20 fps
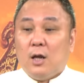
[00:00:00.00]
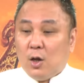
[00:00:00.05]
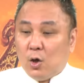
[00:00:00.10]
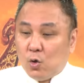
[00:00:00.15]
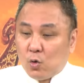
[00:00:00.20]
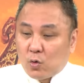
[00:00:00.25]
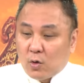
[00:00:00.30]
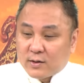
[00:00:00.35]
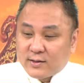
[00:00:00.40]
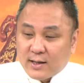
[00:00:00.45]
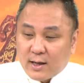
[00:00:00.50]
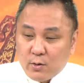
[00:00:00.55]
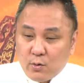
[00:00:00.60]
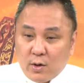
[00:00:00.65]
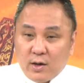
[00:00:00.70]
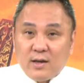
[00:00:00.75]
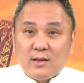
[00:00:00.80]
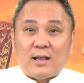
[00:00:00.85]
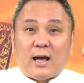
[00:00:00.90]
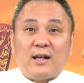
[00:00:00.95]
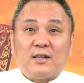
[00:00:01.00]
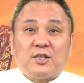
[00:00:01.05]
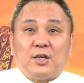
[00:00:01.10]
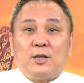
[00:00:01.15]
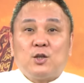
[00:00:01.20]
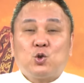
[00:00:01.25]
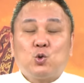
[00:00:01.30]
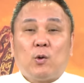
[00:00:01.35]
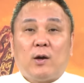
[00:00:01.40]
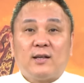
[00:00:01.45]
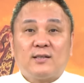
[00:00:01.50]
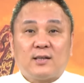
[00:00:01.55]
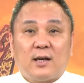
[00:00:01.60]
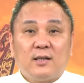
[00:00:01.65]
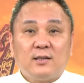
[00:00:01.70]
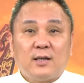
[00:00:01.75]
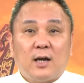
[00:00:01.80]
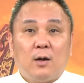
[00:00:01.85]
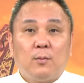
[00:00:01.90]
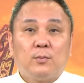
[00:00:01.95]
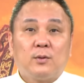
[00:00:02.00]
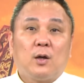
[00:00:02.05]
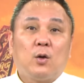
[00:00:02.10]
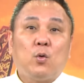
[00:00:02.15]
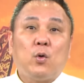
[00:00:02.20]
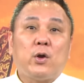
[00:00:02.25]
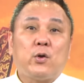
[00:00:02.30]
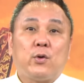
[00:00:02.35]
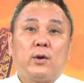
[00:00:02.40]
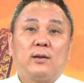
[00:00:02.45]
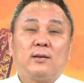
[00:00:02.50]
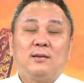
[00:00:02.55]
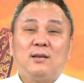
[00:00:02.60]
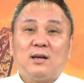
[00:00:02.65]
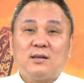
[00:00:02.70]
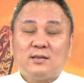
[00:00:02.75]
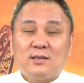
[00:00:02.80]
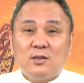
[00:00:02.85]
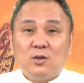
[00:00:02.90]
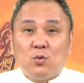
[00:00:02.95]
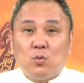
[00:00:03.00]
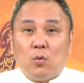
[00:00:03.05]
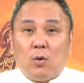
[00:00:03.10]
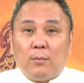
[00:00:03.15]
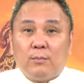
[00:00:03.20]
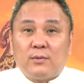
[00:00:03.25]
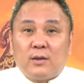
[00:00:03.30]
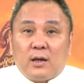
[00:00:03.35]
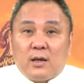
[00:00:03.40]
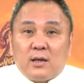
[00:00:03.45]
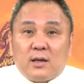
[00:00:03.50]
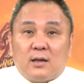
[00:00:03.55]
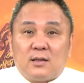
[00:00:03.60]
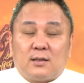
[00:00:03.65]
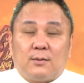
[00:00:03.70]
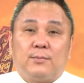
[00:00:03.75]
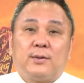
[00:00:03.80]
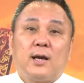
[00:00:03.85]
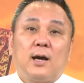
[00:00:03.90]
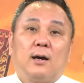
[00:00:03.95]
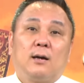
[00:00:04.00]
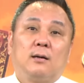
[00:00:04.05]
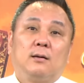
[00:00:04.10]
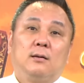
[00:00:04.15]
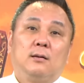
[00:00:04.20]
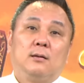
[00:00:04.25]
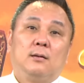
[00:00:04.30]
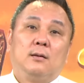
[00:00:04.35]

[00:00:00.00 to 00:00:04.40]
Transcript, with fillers: 如果再愿意拿钱出来参加我们的会员，那是我们的一个怎么样？